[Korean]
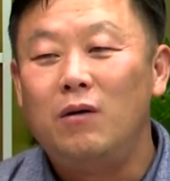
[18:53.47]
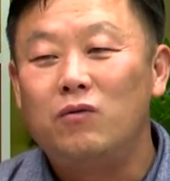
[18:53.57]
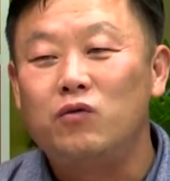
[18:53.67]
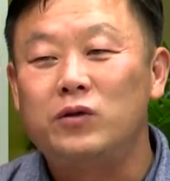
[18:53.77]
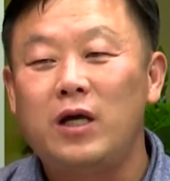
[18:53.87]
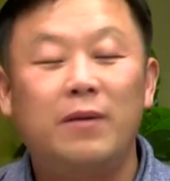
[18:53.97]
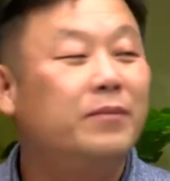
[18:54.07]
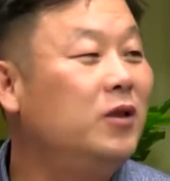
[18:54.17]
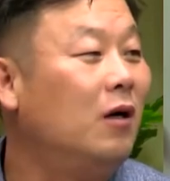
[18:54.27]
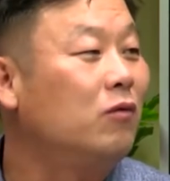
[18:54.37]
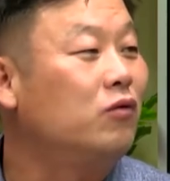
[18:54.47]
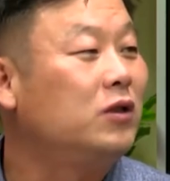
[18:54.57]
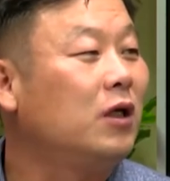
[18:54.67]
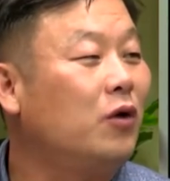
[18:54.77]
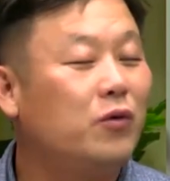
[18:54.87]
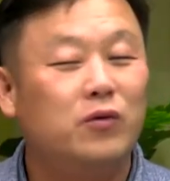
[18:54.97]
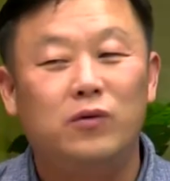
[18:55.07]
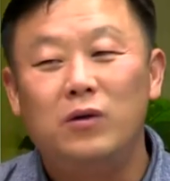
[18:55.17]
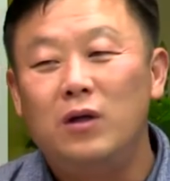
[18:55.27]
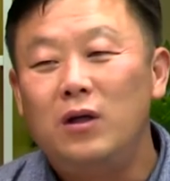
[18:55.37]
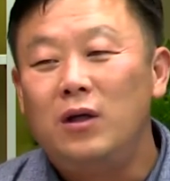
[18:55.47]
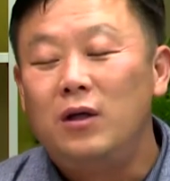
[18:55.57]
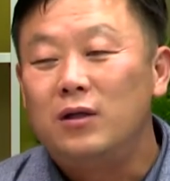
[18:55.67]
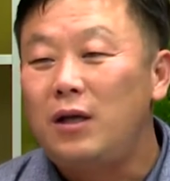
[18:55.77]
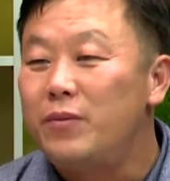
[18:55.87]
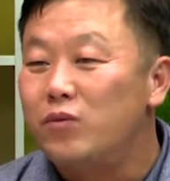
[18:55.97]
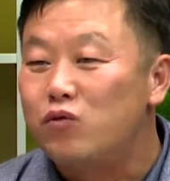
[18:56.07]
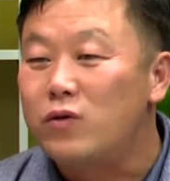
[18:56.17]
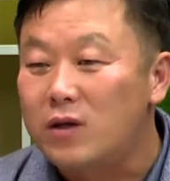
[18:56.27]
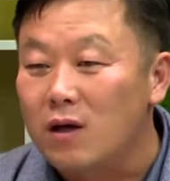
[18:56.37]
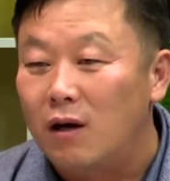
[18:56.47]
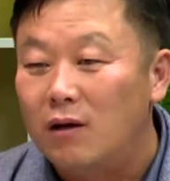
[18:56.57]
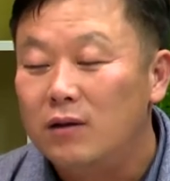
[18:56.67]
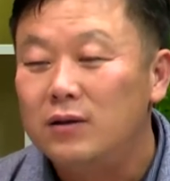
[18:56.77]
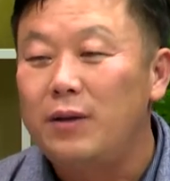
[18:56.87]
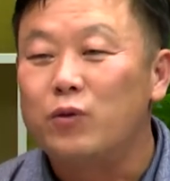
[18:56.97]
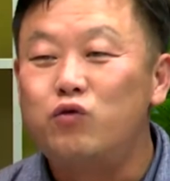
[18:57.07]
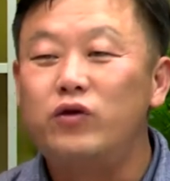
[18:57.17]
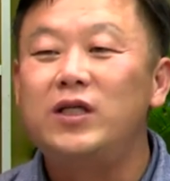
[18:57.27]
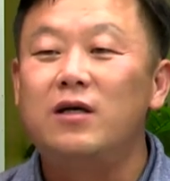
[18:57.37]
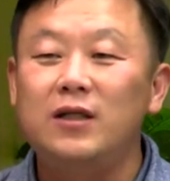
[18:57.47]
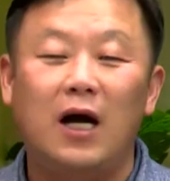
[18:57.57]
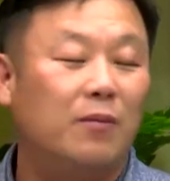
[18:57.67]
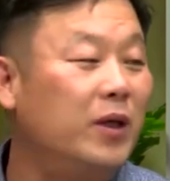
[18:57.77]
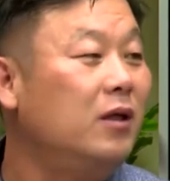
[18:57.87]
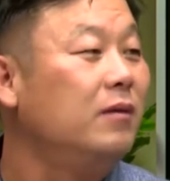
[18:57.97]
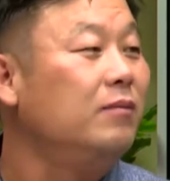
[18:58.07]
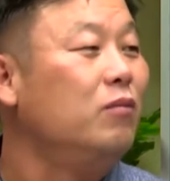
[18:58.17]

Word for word: 국제협력, 국제교류, 그다음에 국격, 그다음에 국위선양 이런